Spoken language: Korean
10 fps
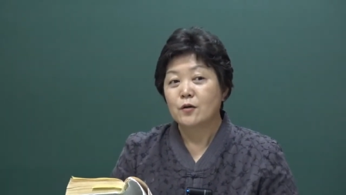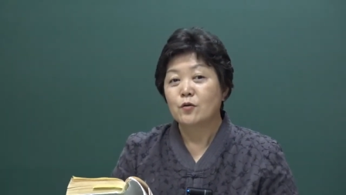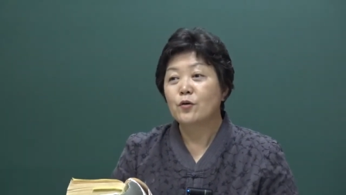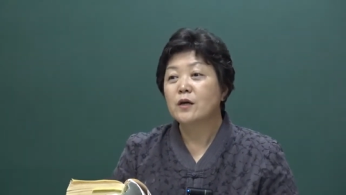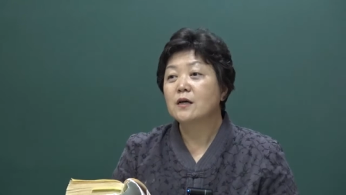
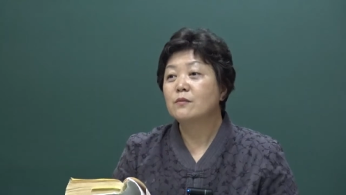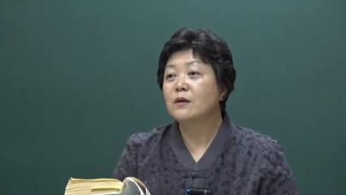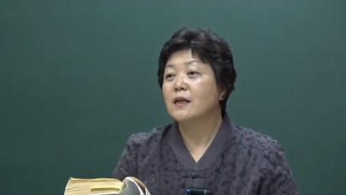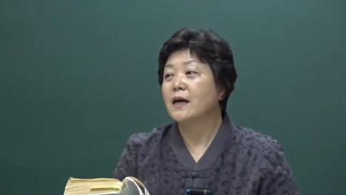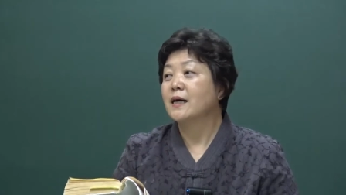
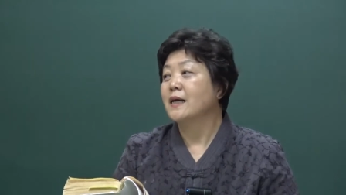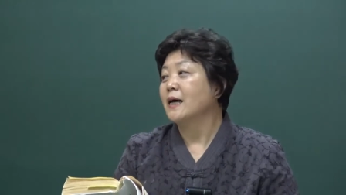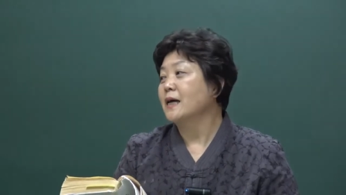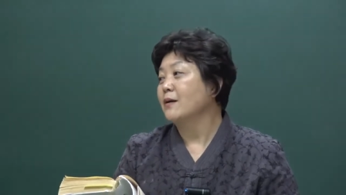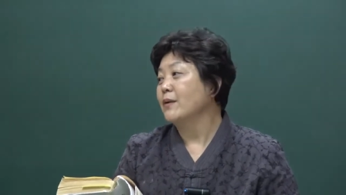요임금이 내가
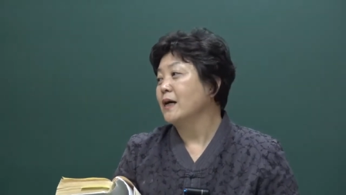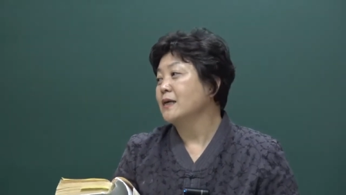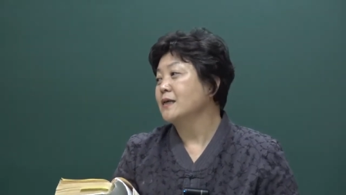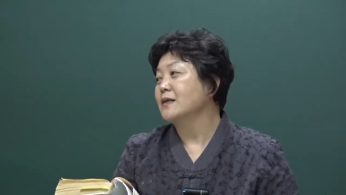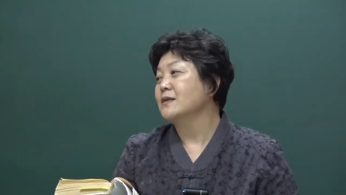나이가 많이
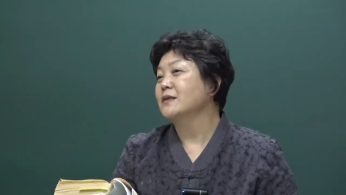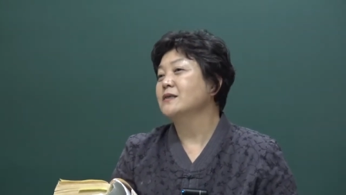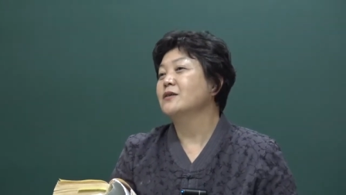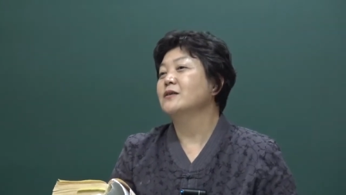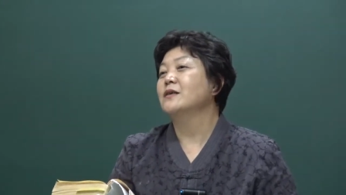들어서
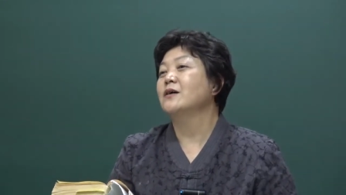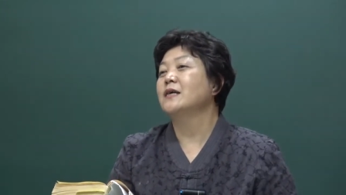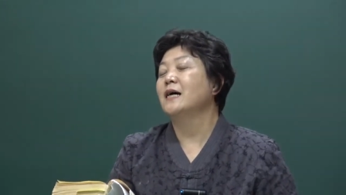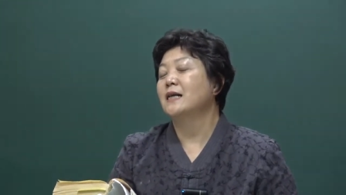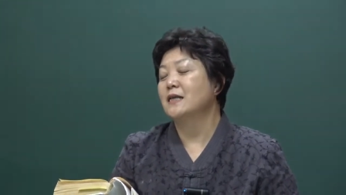그저
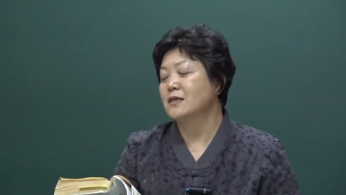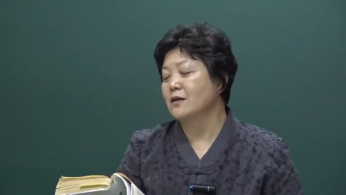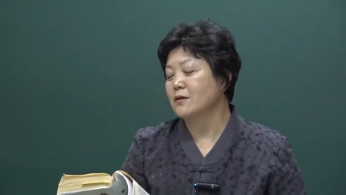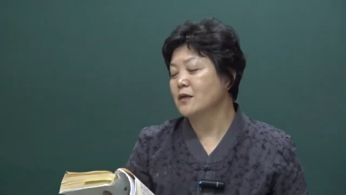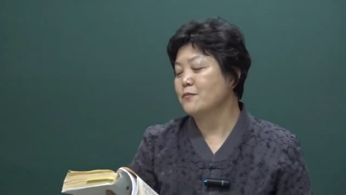선양할 때
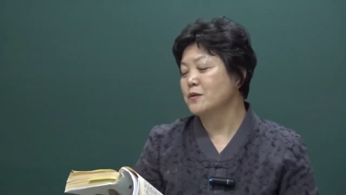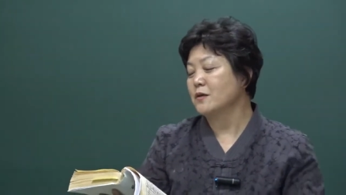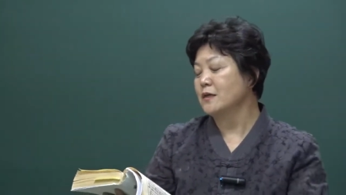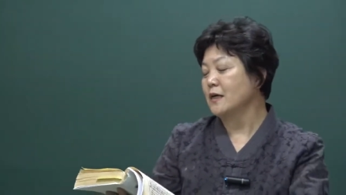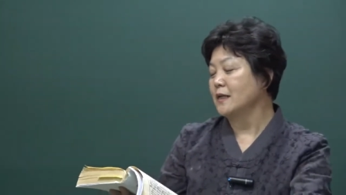서, 섭,
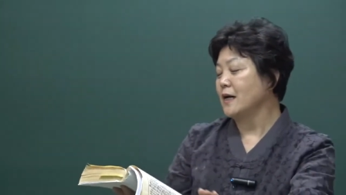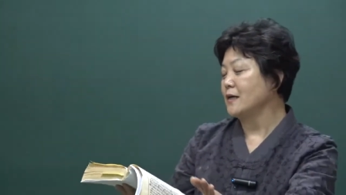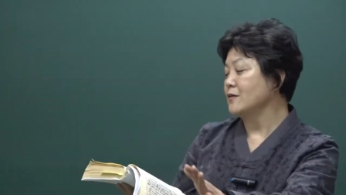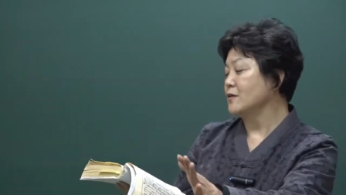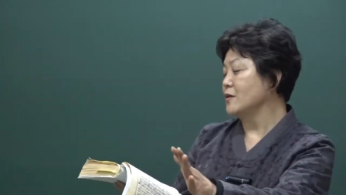그냥 내가
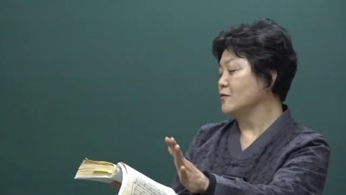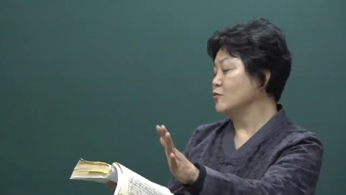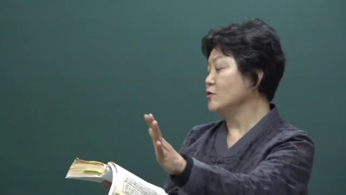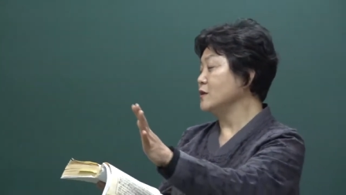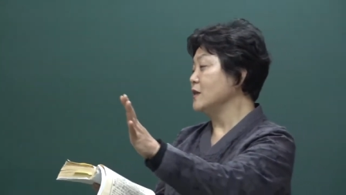이제
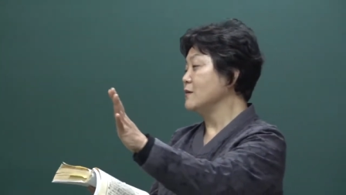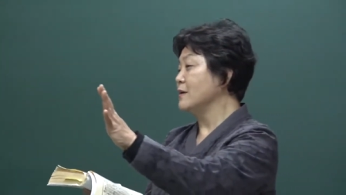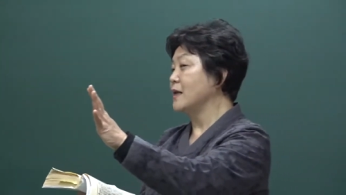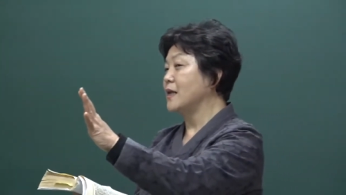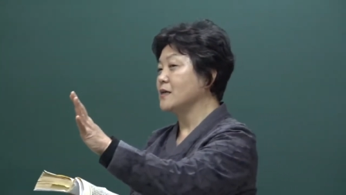
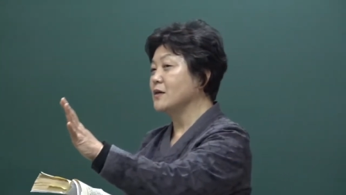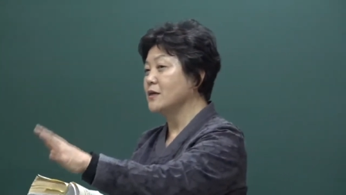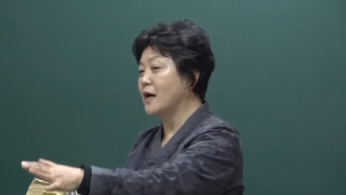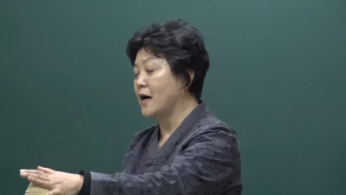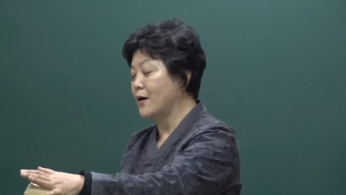순임금한테
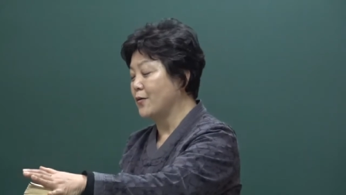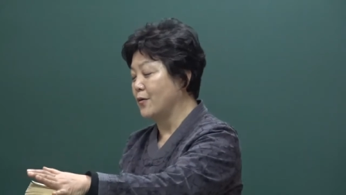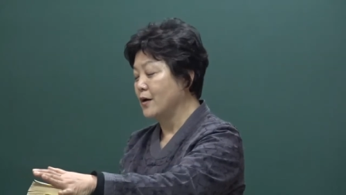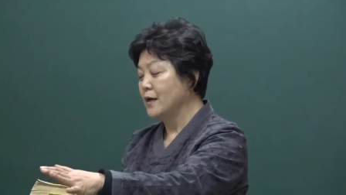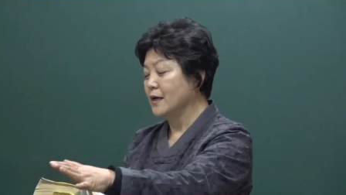
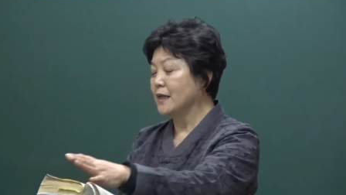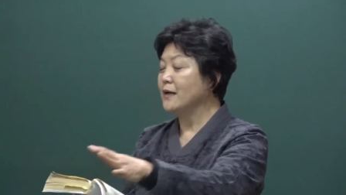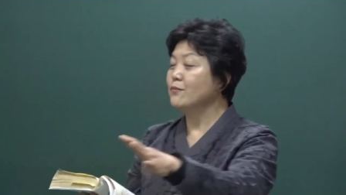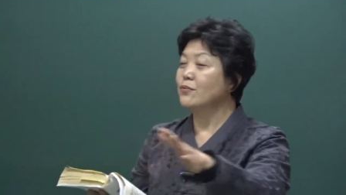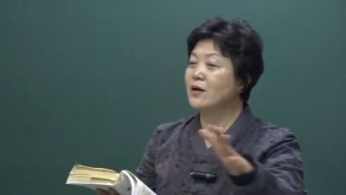선양하고
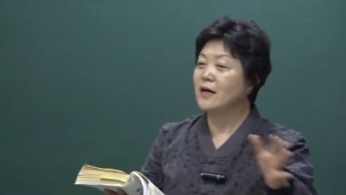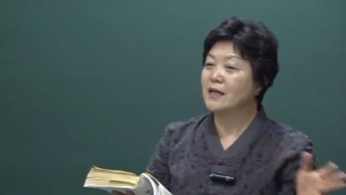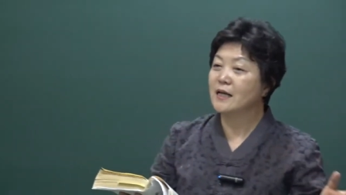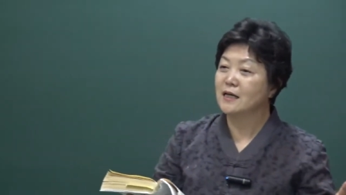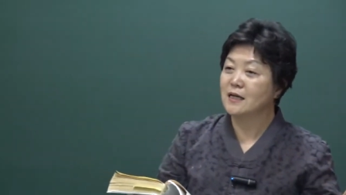나는
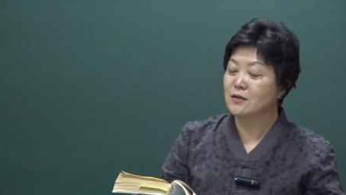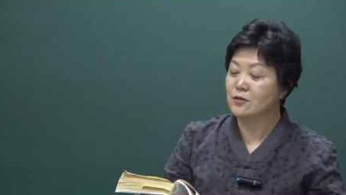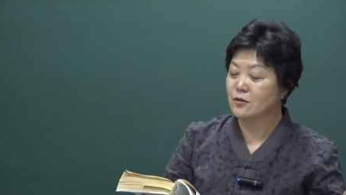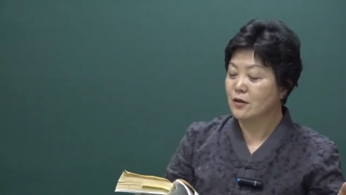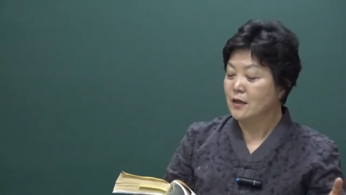물러간다
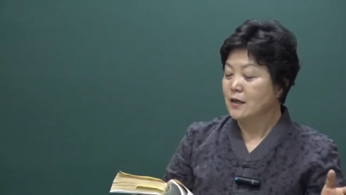그랬죠.